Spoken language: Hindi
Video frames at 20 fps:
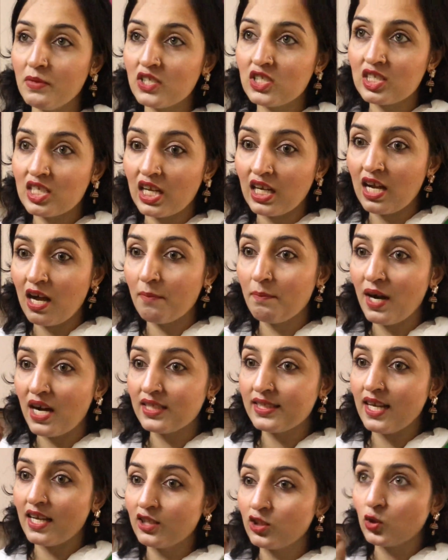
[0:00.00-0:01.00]
बच्चे का
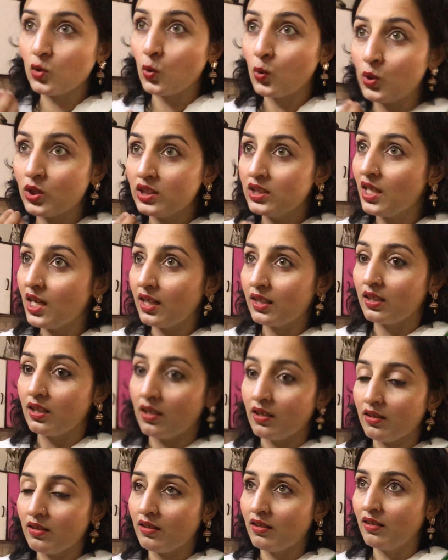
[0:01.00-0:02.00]
बाजार तोड़ दिया
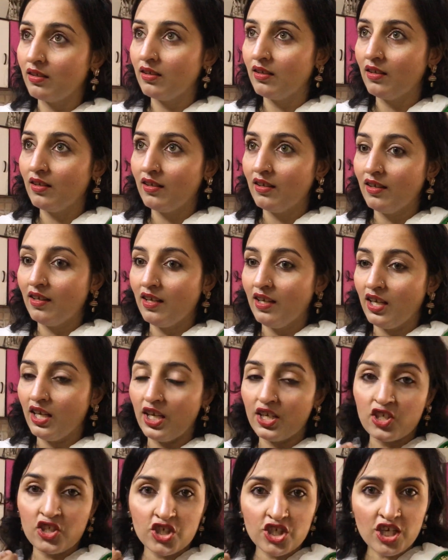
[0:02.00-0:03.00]
गया
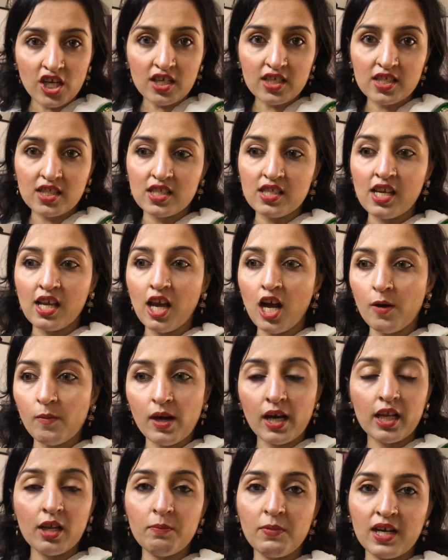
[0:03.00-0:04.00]
एक शख्स ने
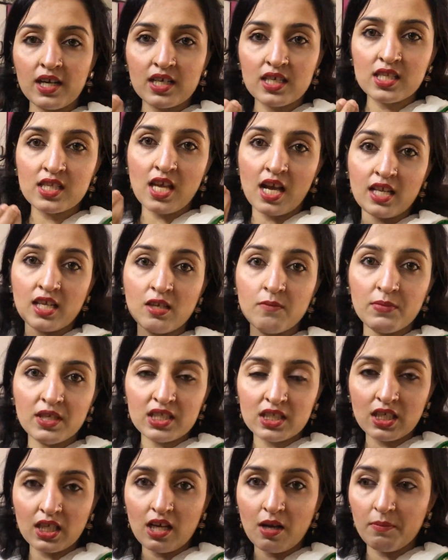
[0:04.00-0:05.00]
हमारे पाकिस्तानी
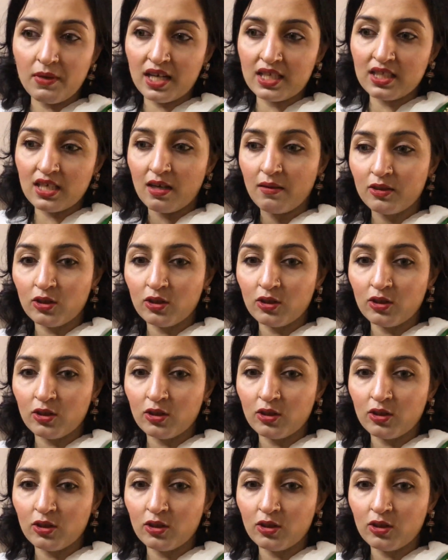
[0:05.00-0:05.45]
बच्चे का बाजा